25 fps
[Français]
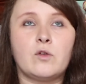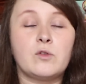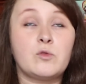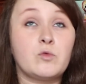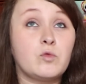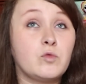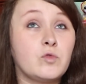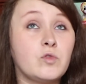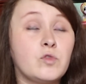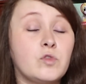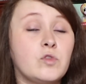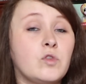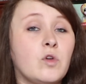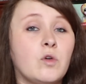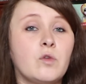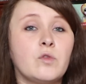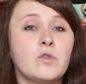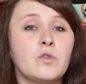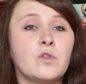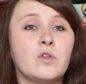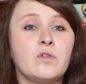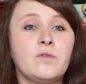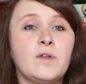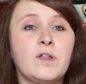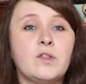
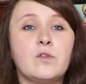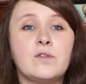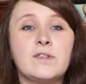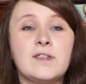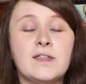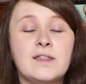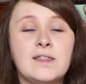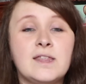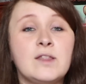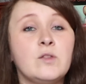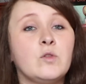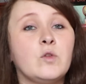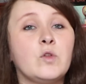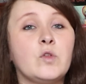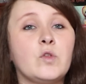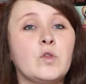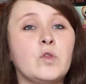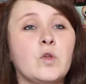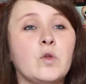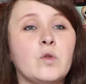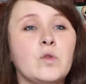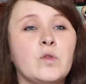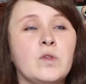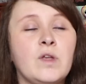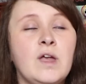insouciance, en fait, de cette
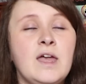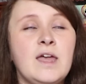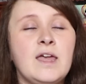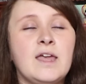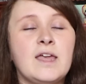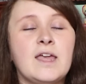innocence.